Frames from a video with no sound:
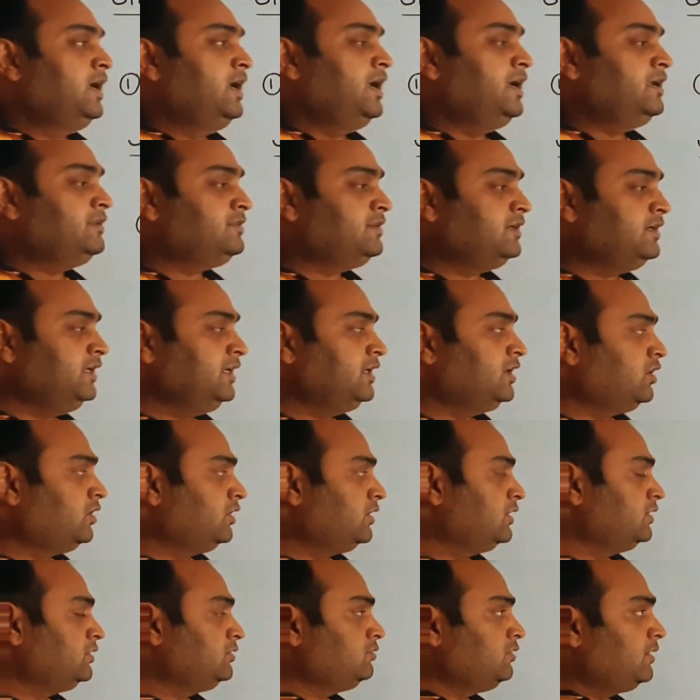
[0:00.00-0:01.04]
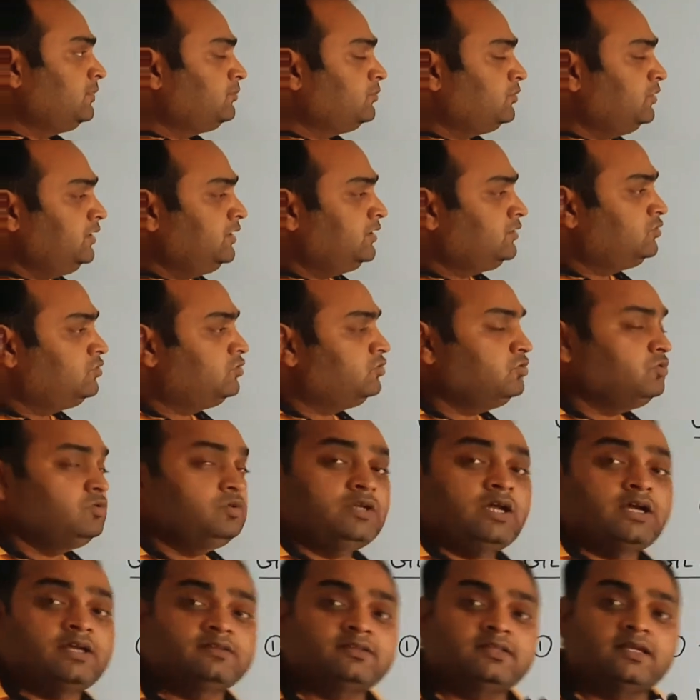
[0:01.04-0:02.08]
एसिडिक ऑर्डर तो आपको एक
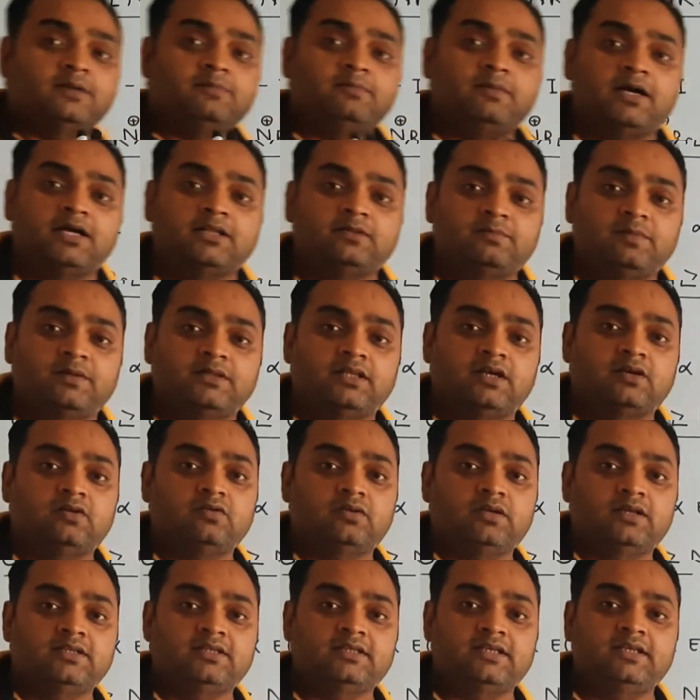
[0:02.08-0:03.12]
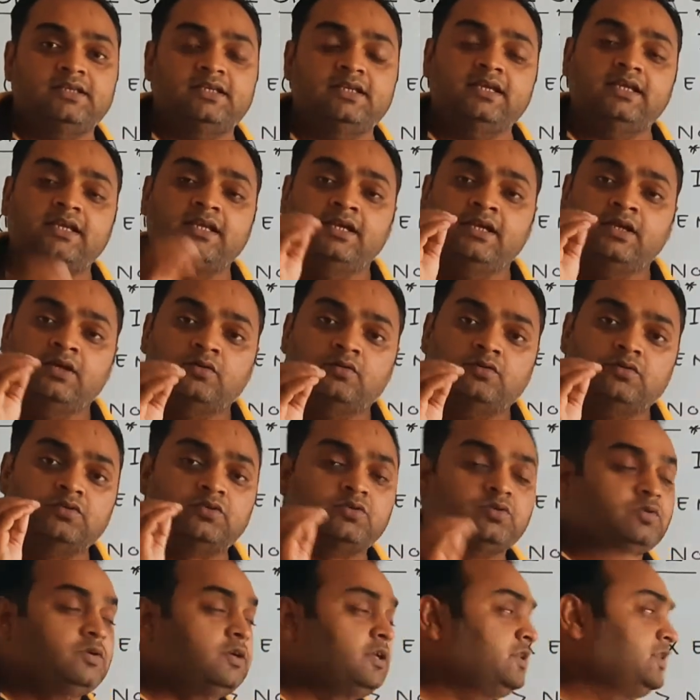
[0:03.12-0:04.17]
छोटा सा बात पता होना चाहिए वो
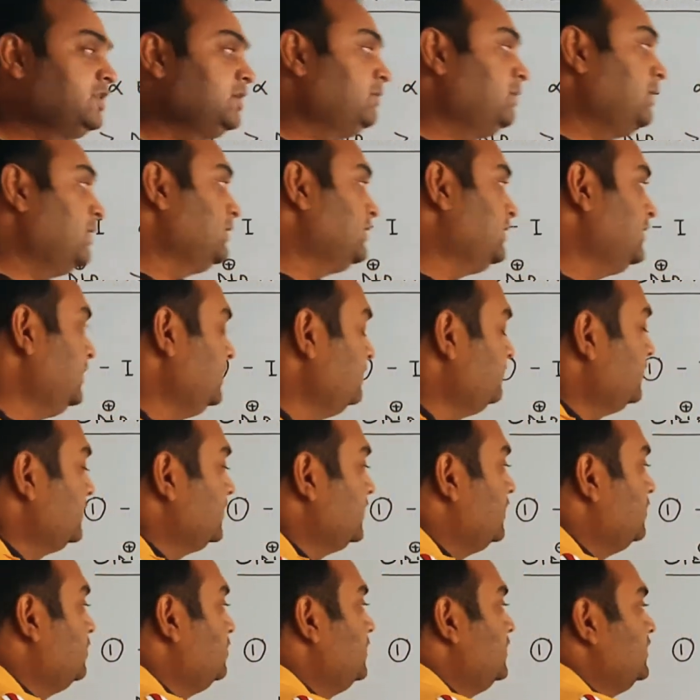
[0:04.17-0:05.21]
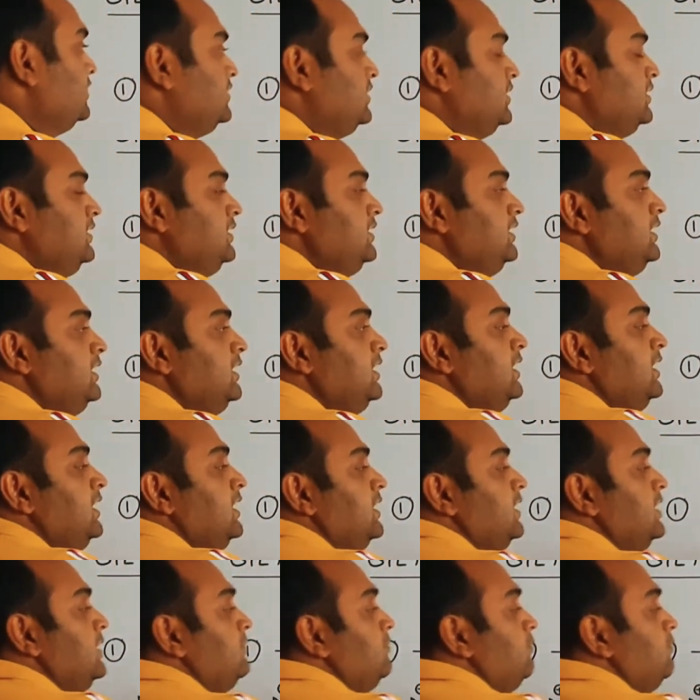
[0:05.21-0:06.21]
छोटा सा बात ये पता होना चाहिए कि